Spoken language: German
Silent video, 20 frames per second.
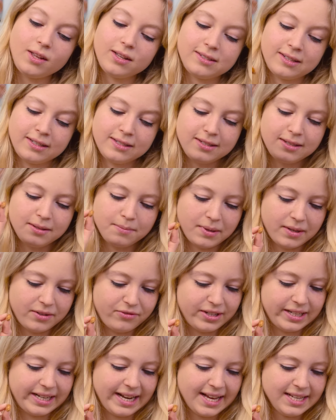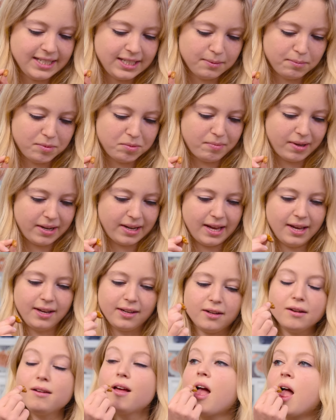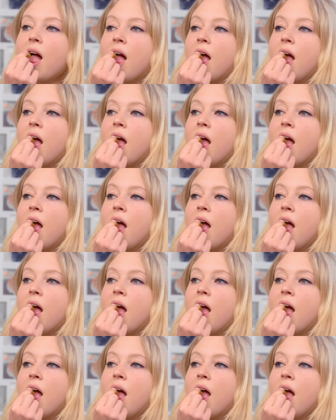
das kann ich mal vergleichen mit meinen eigenen.